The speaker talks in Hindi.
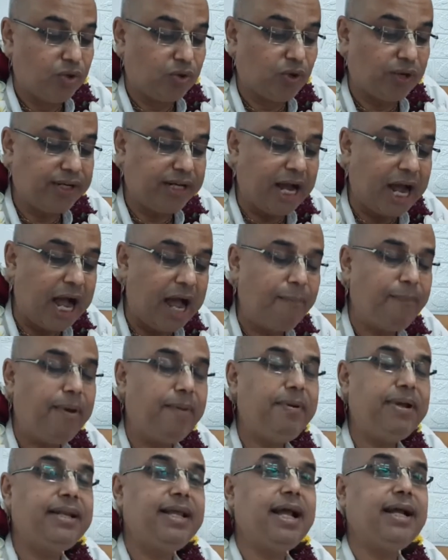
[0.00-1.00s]
तो यहां
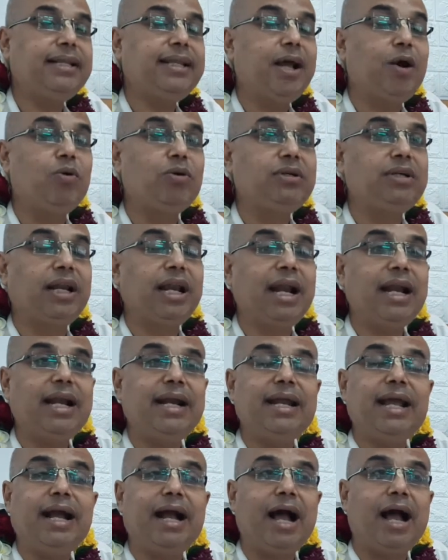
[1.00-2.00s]
पे भी देखते उत्तरा ने
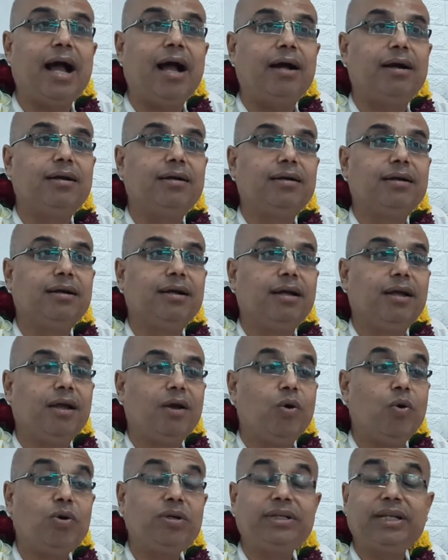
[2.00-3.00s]
देखा
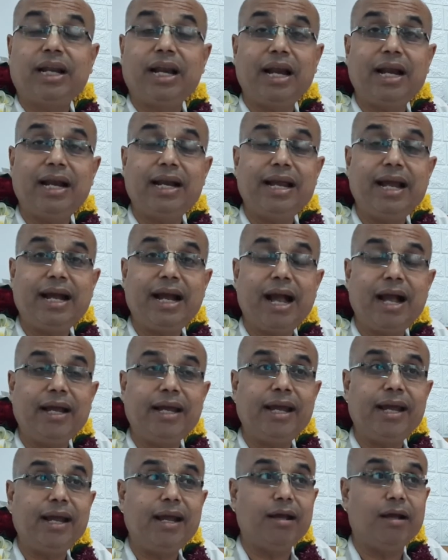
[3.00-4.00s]
उत्तरा ने देखा
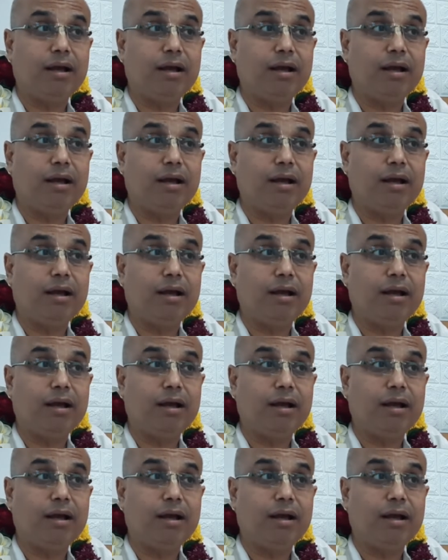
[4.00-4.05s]
कि